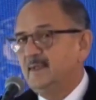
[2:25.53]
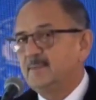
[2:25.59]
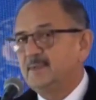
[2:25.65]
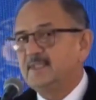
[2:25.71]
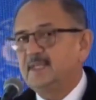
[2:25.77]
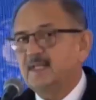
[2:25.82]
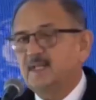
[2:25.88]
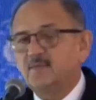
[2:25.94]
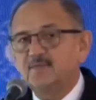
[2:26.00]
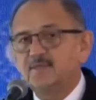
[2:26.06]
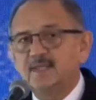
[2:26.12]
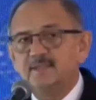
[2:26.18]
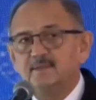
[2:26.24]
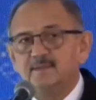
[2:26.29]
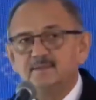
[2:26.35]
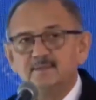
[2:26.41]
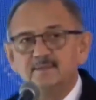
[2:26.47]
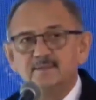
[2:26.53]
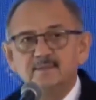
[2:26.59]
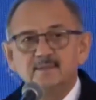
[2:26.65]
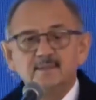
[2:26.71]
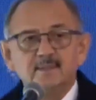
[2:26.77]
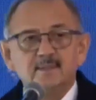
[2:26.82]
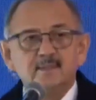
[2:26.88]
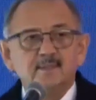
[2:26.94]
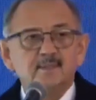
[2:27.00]
bir taraftan
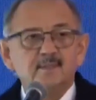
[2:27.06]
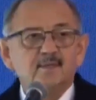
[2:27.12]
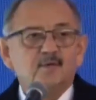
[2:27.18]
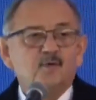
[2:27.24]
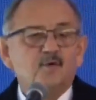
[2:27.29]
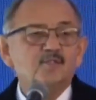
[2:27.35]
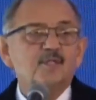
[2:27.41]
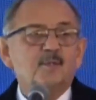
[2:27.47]
o